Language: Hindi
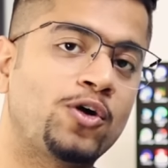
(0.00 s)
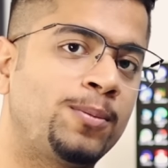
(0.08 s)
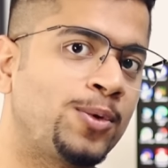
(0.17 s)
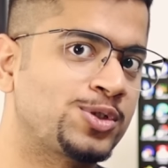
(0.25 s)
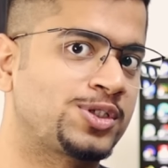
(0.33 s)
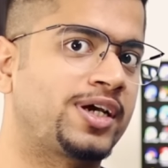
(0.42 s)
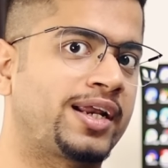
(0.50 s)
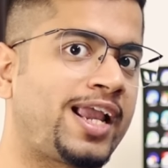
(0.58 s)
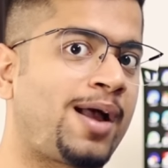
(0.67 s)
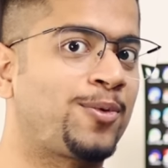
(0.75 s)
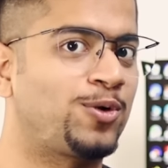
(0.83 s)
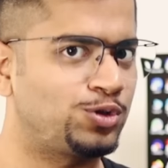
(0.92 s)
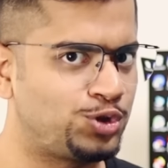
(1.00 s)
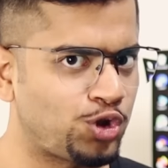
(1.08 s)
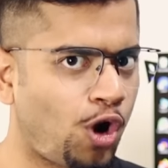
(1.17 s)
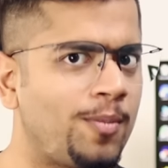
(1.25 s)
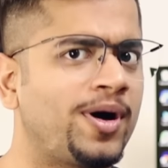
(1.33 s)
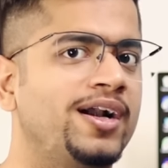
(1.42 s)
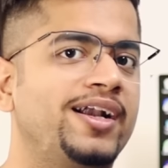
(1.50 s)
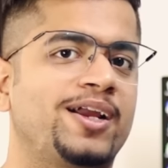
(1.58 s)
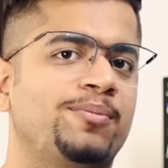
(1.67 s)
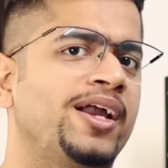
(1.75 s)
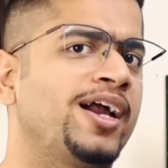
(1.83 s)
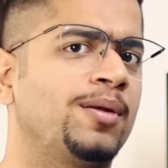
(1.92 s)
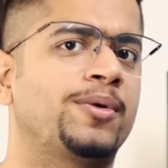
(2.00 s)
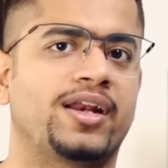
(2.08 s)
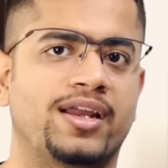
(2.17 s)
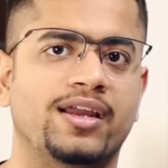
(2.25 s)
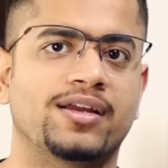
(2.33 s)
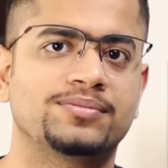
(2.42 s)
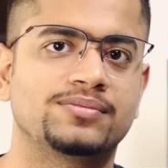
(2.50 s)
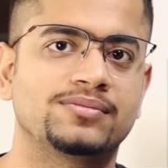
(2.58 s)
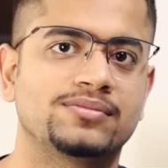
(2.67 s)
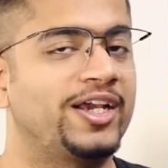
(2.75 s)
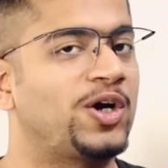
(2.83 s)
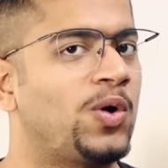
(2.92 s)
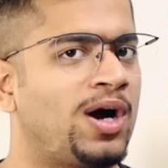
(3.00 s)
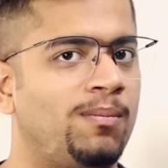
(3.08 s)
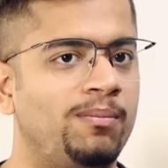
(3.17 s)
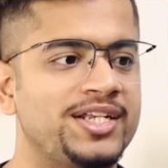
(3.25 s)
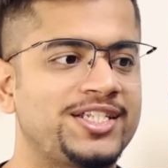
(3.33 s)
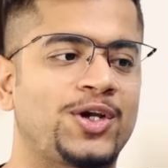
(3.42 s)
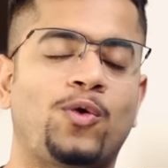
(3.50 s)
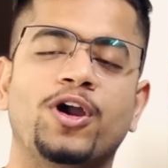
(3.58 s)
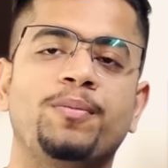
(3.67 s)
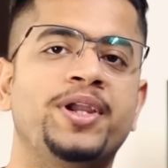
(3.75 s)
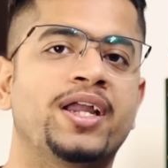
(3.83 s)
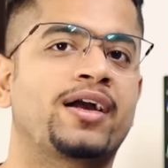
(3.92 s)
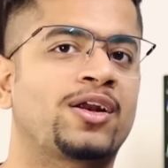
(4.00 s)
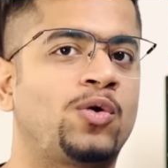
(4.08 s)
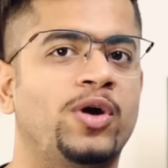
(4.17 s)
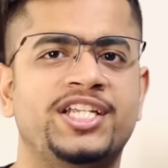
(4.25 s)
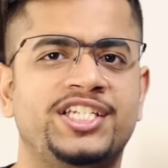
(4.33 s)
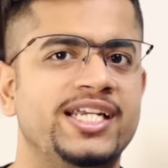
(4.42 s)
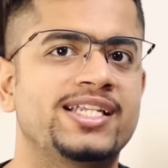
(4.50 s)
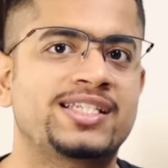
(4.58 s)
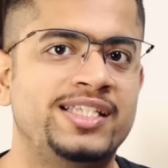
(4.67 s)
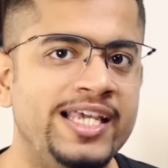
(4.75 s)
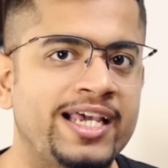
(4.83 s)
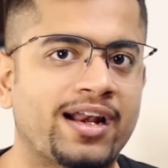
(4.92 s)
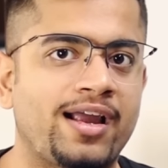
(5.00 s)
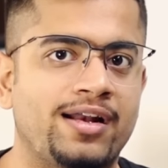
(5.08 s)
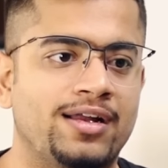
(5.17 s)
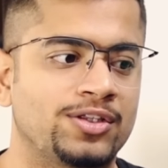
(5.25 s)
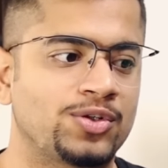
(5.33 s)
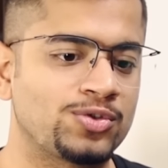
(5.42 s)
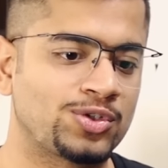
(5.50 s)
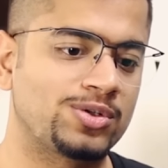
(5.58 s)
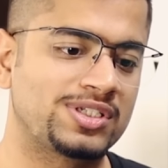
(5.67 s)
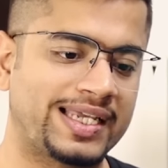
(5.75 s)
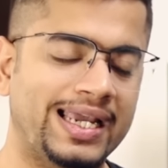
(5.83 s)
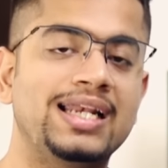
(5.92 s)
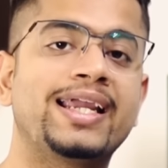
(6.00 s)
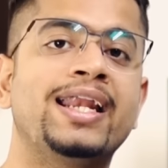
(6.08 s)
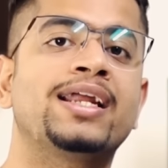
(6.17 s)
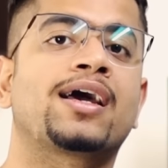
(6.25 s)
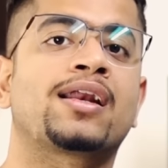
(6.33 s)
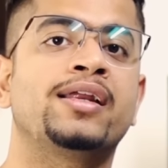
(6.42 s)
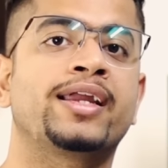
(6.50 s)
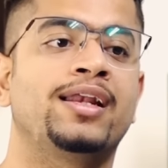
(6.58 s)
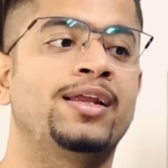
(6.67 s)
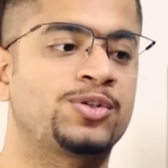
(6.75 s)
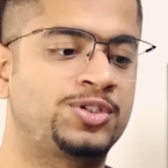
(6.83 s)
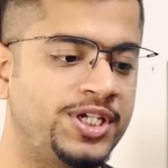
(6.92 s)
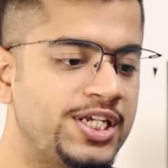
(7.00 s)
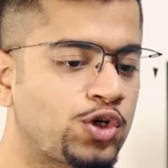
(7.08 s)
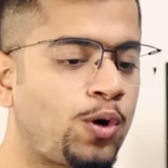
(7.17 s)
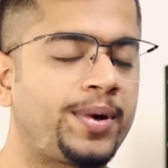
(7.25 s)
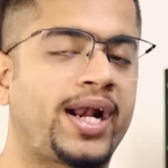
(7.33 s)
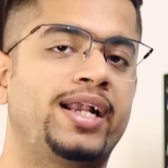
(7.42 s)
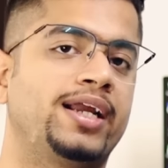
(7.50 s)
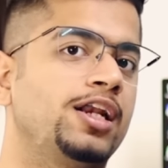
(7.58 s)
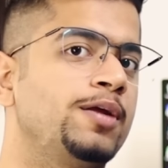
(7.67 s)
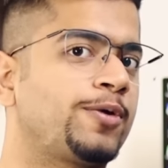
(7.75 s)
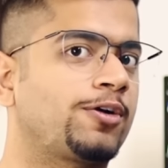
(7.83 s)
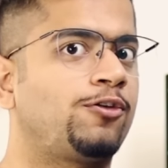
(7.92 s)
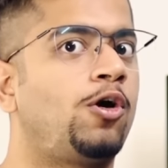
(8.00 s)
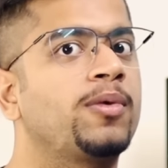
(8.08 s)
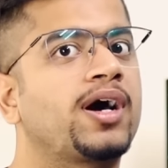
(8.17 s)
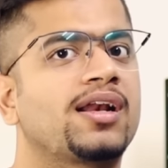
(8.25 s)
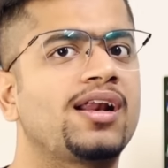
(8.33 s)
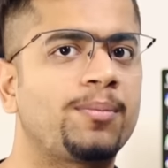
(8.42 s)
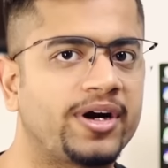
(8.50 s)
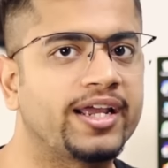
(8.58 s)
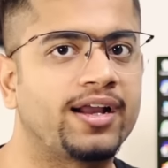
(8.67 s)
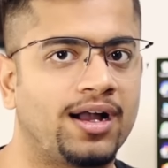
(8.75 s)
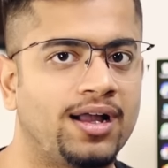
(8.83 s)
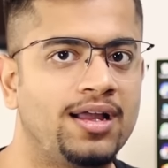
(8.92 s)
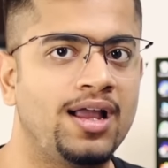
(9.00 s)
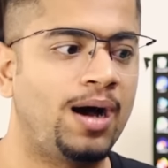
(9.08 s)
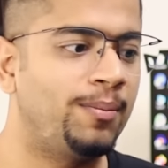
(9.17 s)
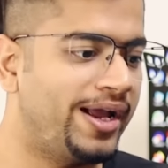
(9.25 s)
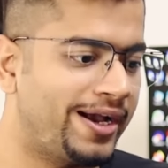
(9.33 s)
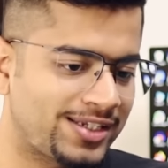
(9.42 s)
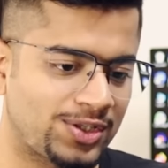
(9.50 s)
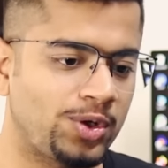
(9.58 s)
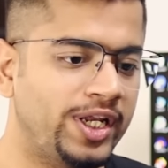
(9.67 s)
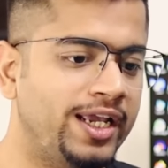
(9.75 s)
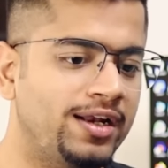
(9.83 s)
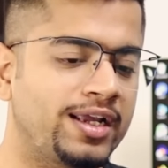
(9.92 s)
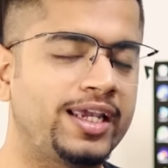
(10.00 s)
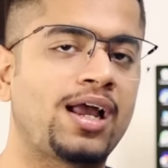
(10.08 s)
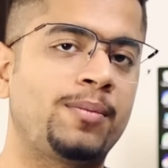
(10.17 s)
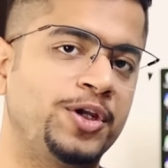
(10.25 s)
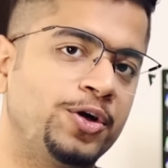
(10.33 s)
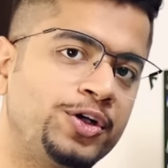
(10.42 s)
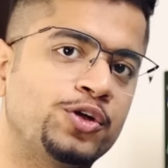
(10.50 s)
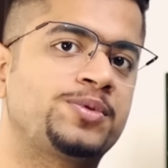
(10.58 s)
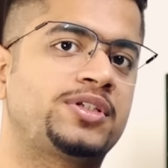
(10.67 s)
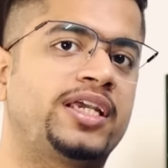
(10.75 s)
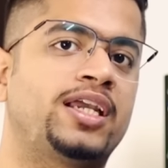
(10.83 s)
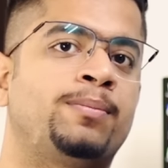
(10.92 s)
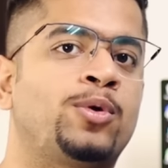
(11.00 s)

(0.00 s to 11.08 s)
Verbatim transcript: को बूस्ट करके आपको जॉब हंटिंग में हेल्प करेंगे देखो हम में से कोई भी अगर कोई चीज सीख रहा है ना तो उसको स्किल गेन करने के लिए उस चीज को प्रैक्टिकली परफॉर्म करना पड़ेगा अब ऐसा तो नहीं है ना कि आप यूट्यूब से या